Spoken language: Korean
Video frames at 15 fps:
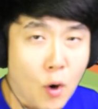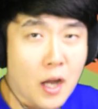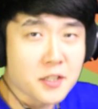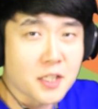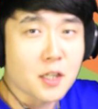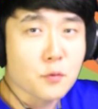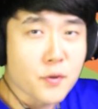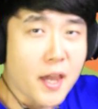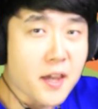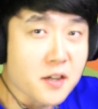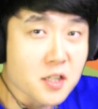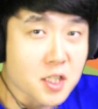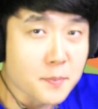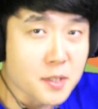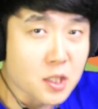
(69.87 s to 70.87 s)
환자를 위해
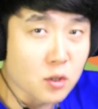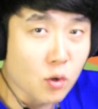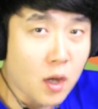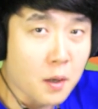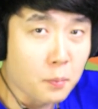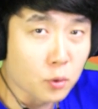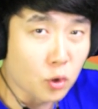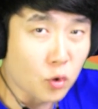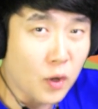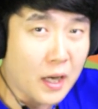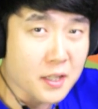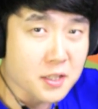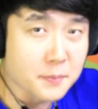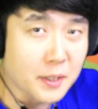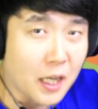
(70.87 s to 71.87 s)
열심히 진료해보도록
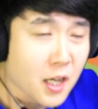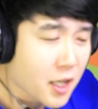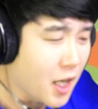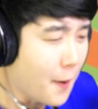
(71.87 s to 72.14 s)
하겠습니다.